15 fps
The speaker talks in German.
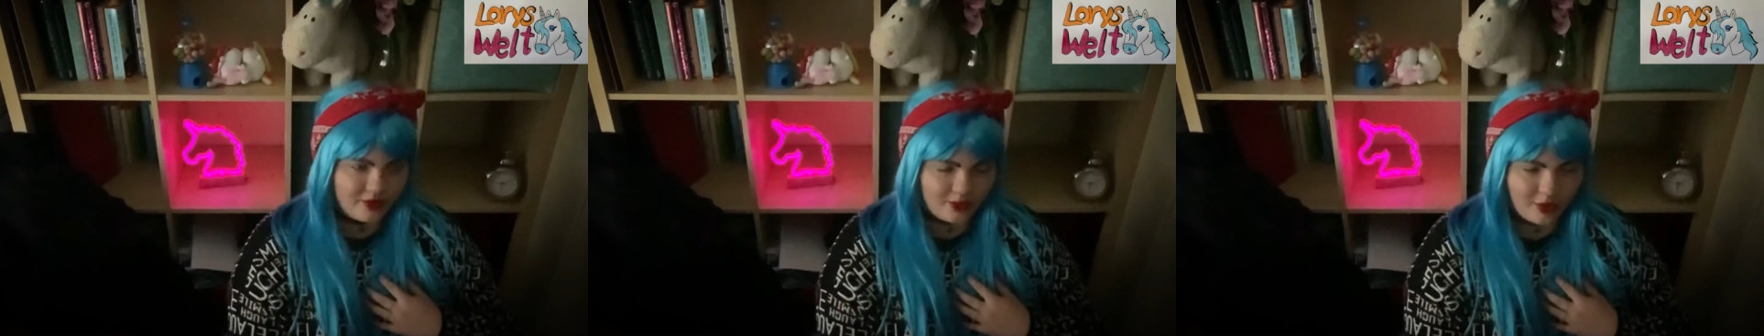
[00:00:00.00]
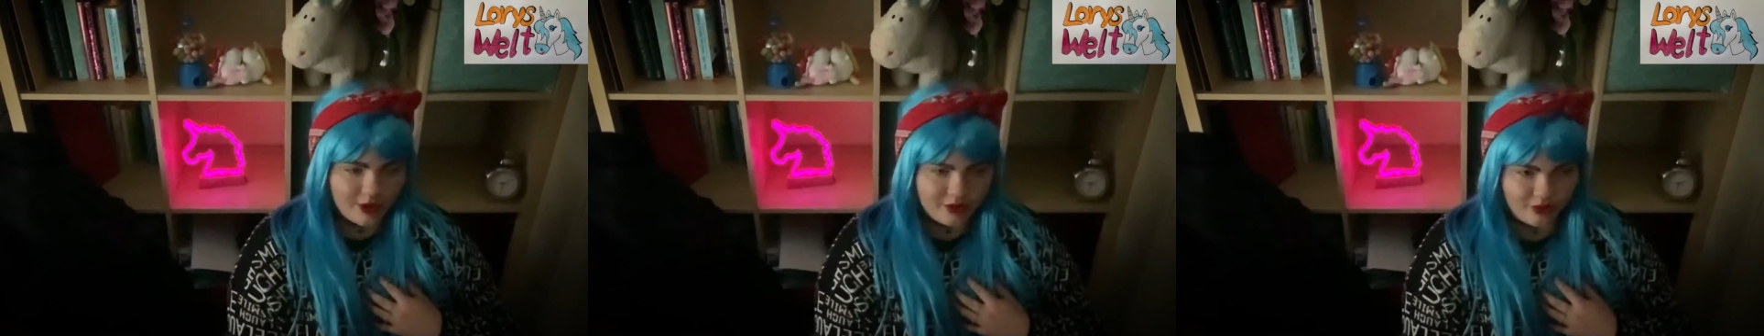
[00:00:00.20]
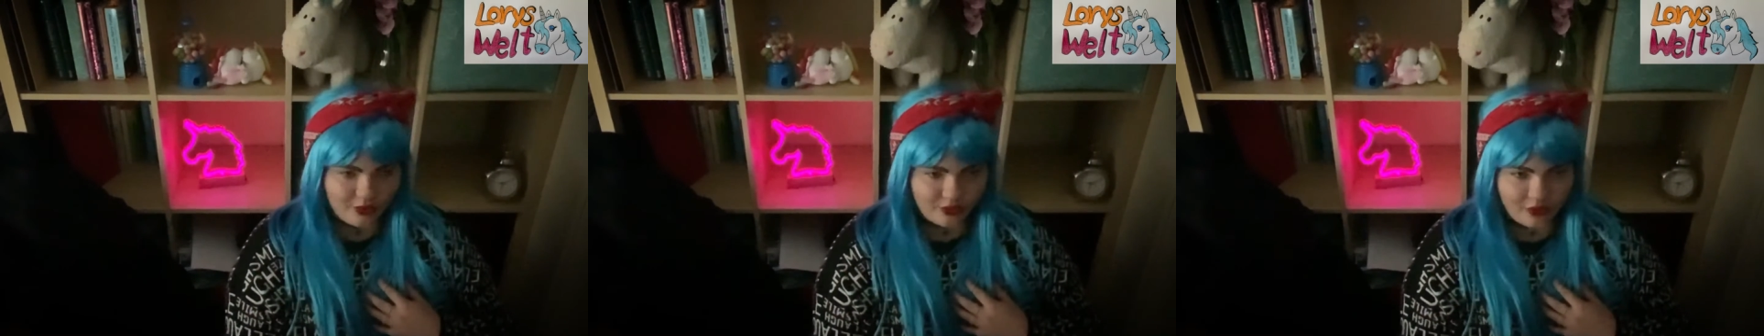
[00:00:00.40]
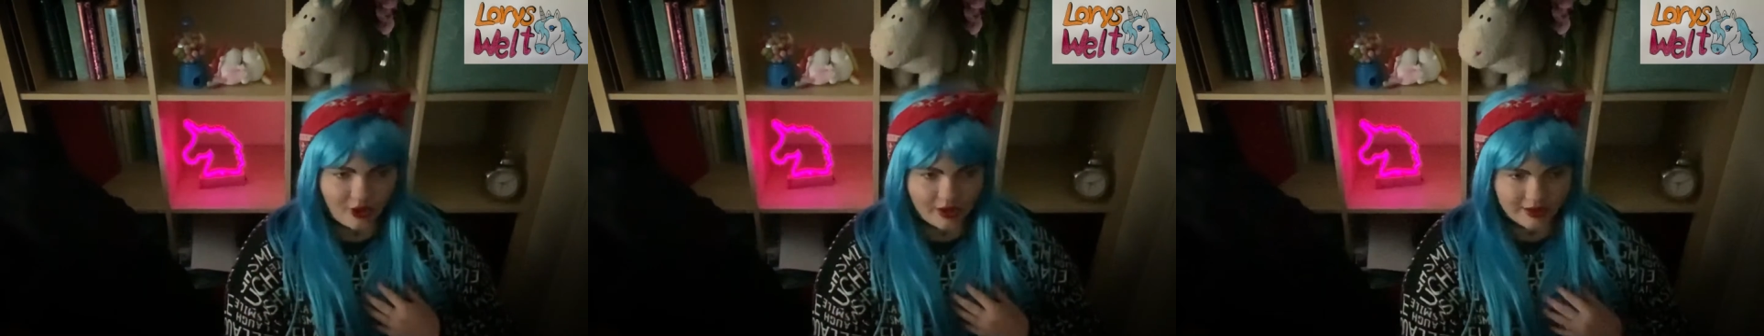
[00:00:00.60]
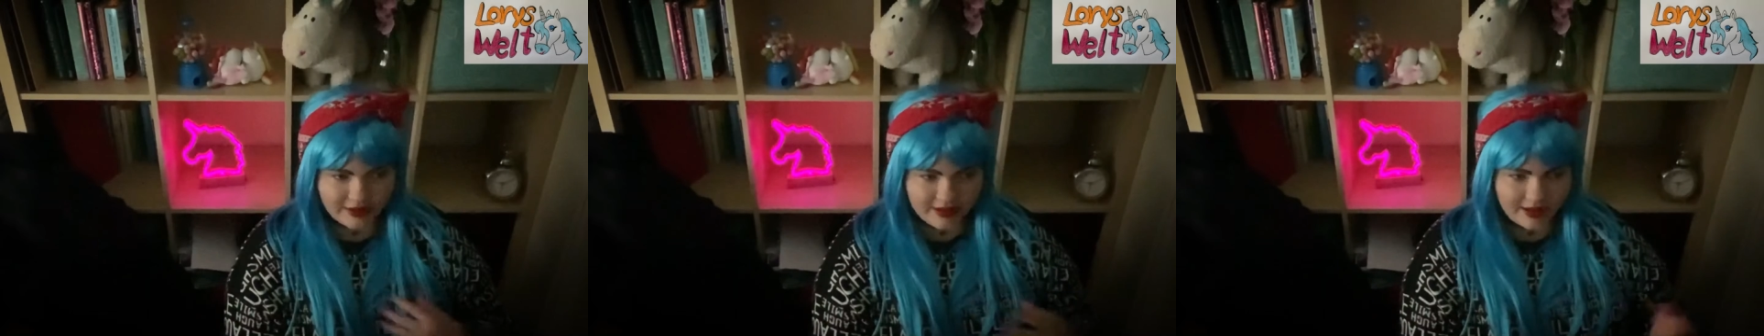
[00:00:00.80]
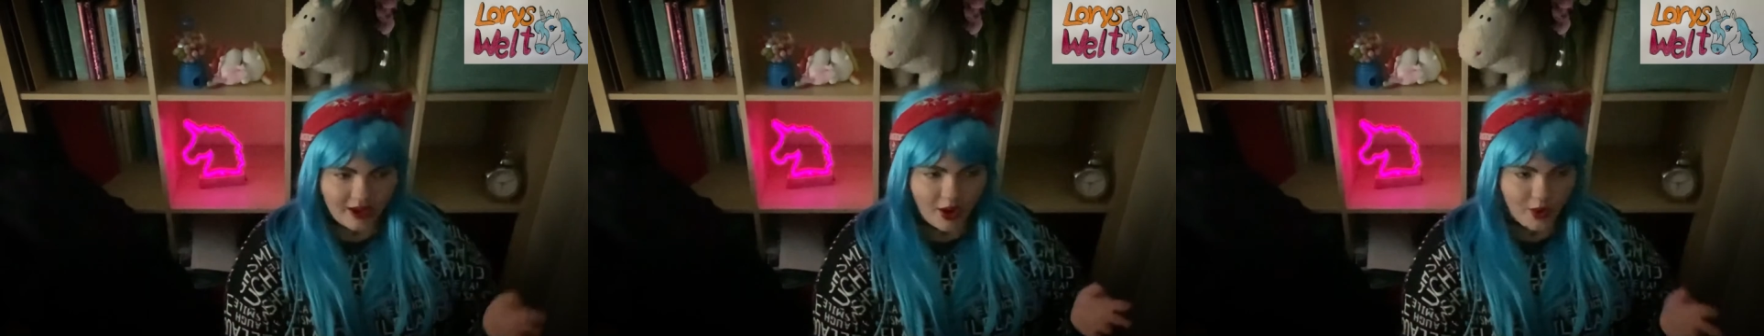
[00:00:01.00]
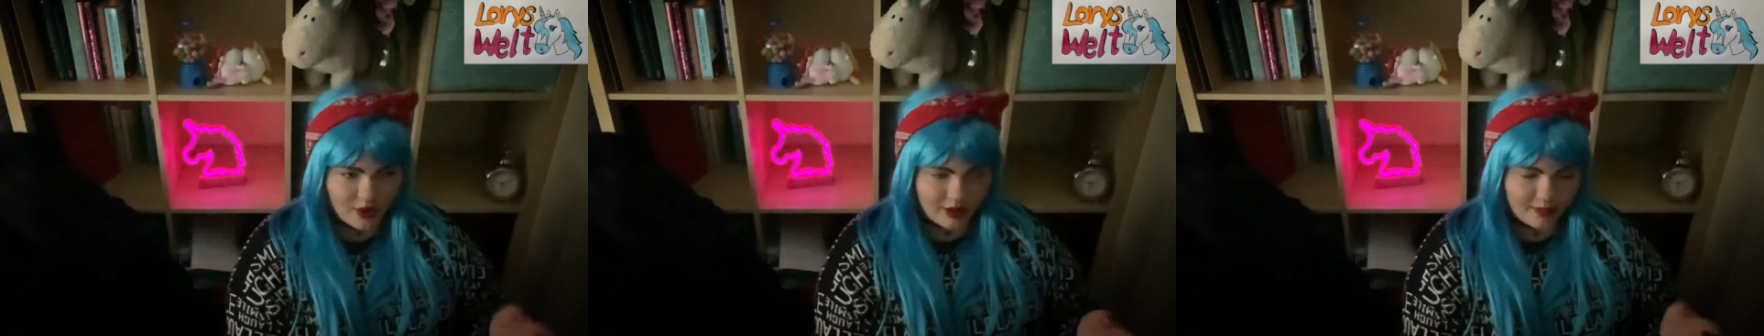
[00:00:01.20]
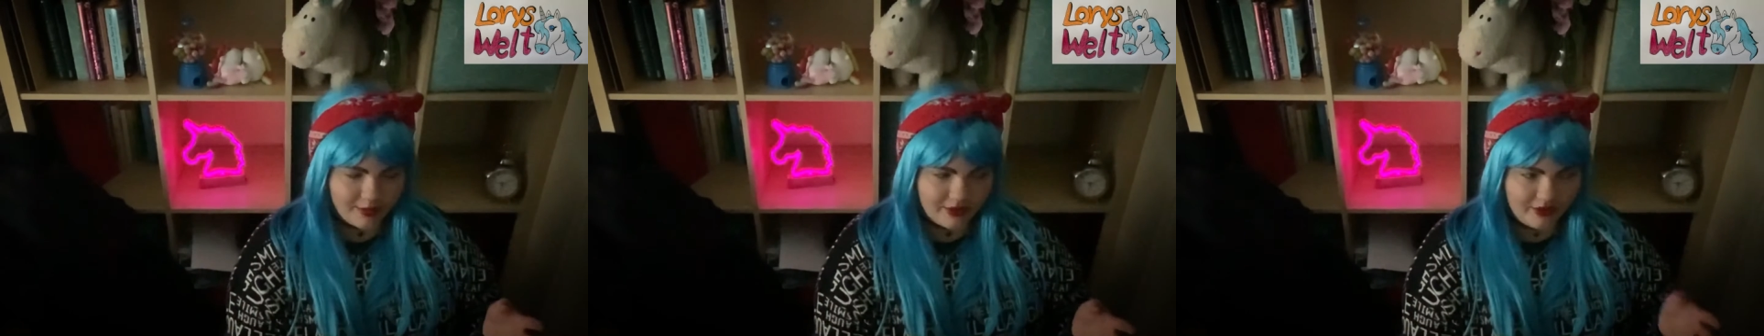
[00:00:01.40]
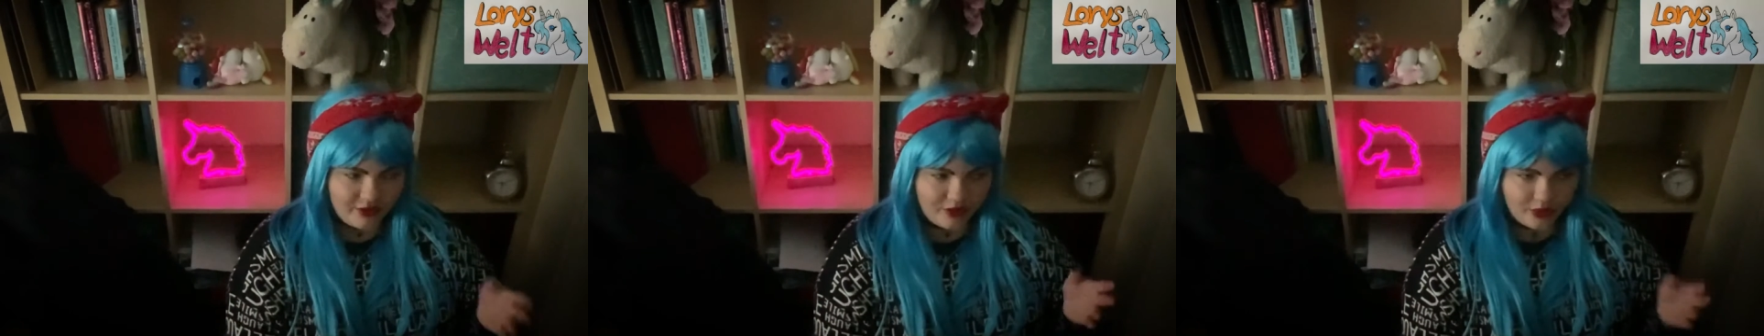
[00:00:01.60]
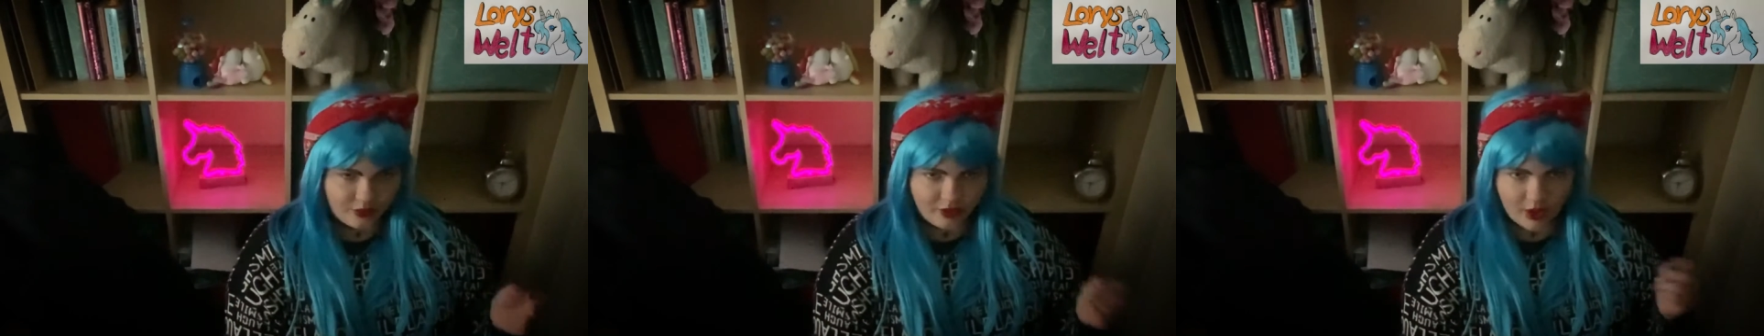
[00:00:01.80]
so Leuten zu folgen, die auch ein
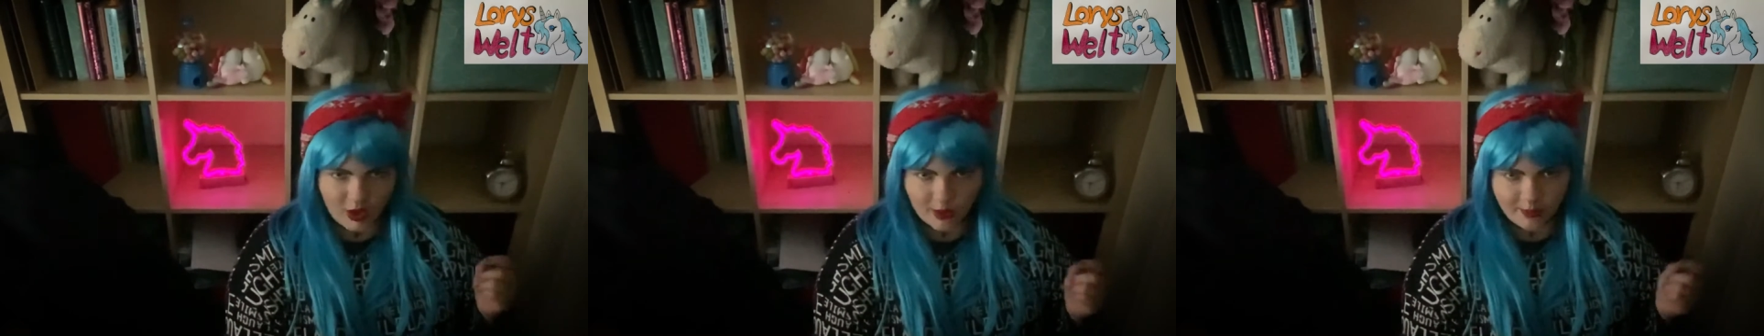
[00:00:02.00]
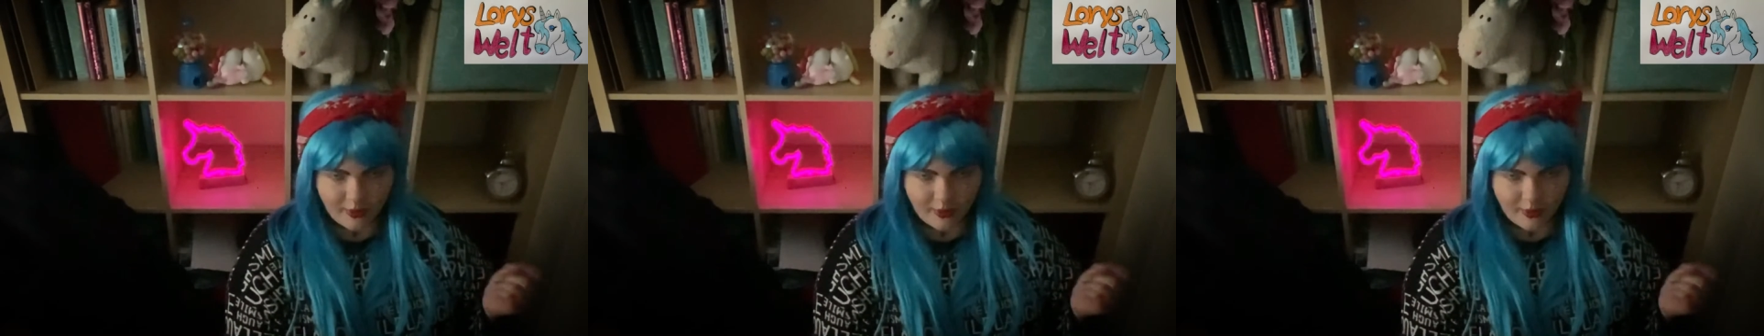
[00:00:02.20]
bisschen so für